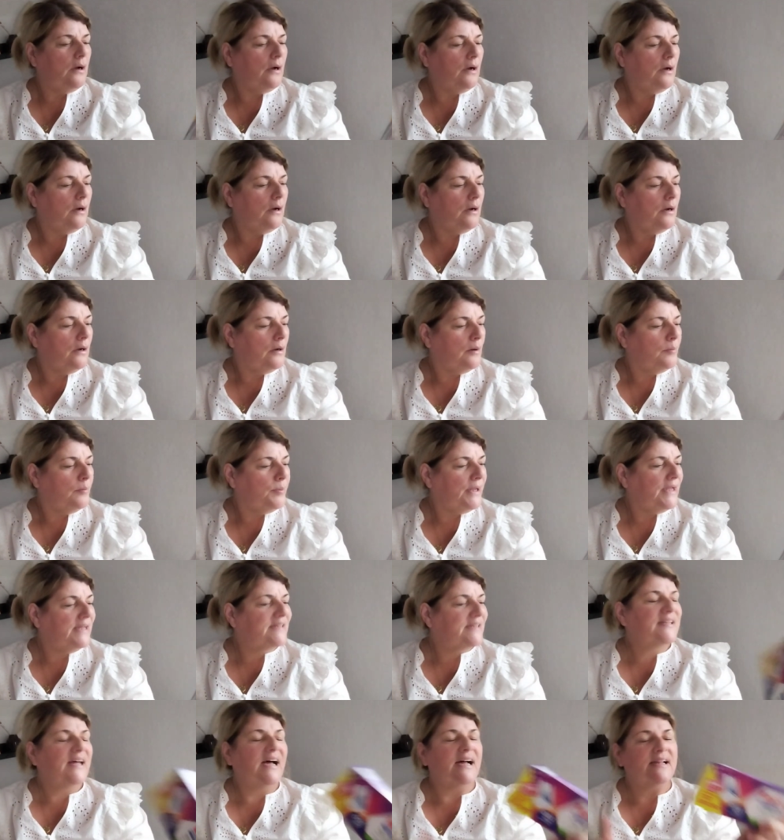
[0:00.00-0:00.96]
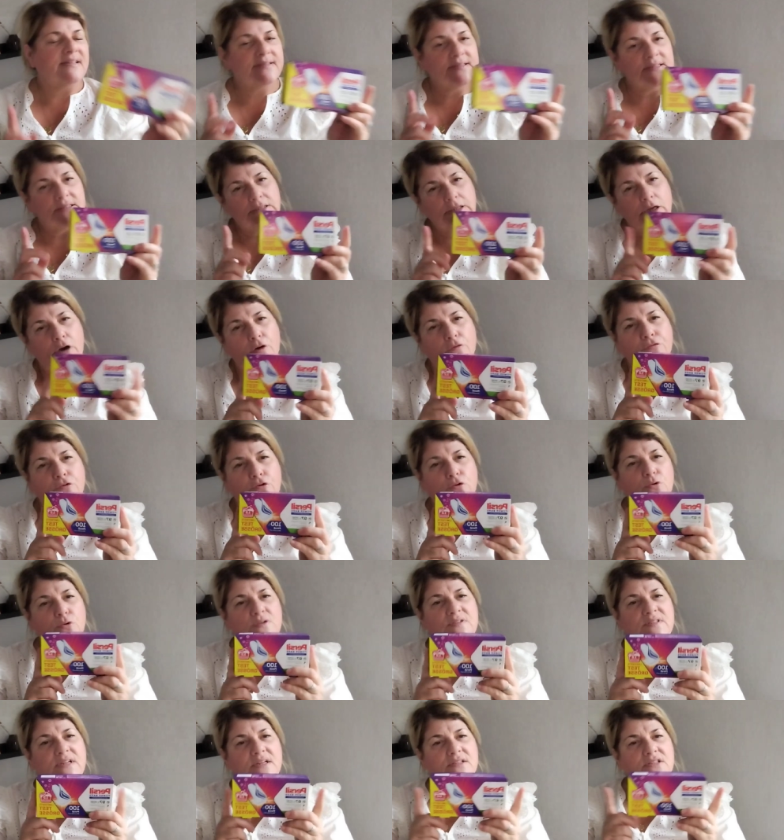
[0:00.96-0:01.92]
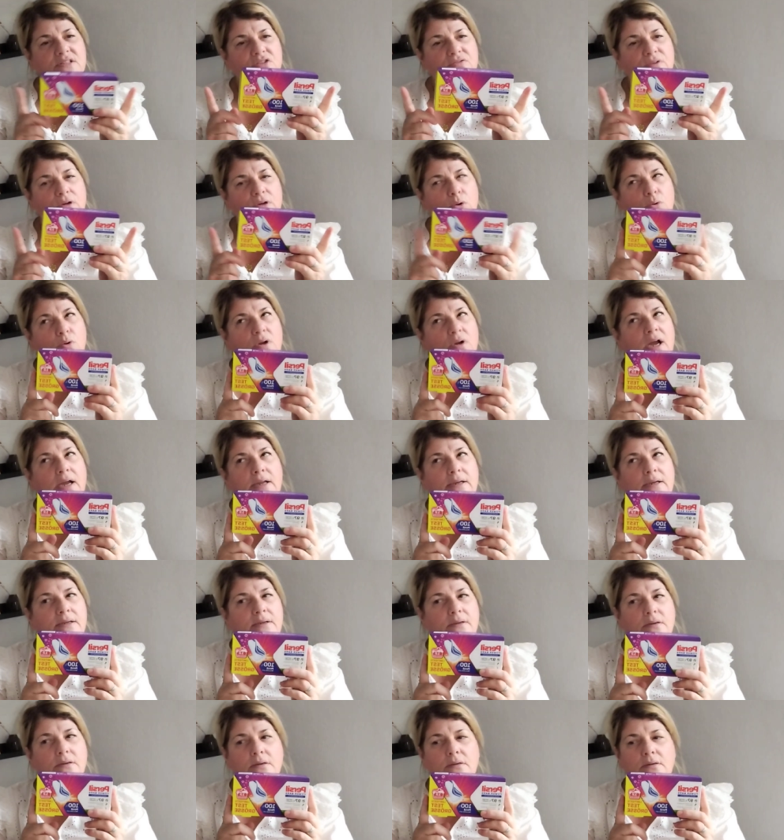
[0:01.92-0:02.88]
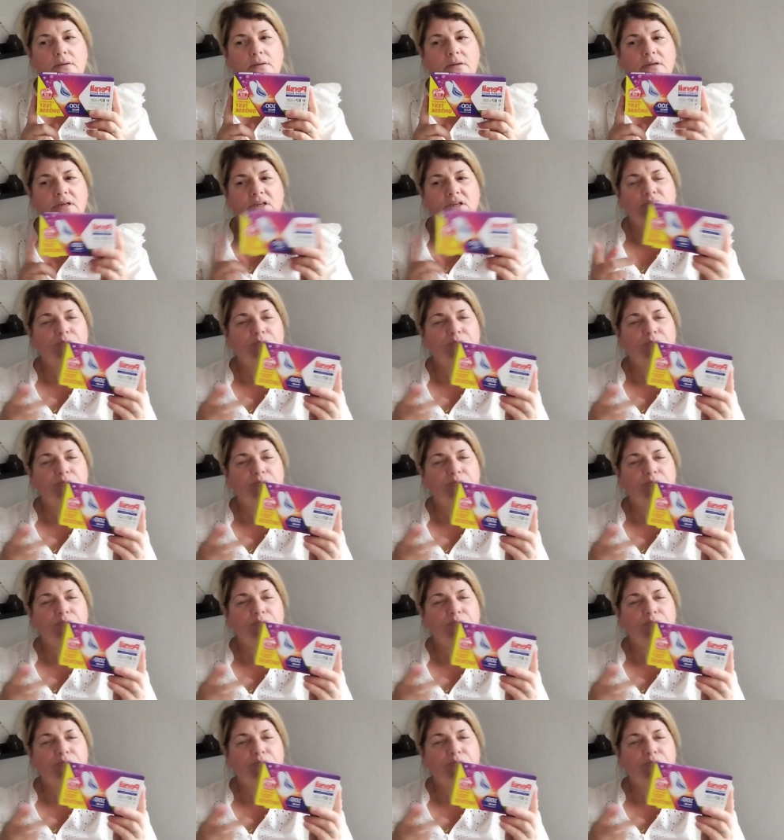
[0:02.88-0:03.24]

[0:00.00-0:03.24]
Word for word: Aber es hat sich aufgelöst, also es waren auch keine äh,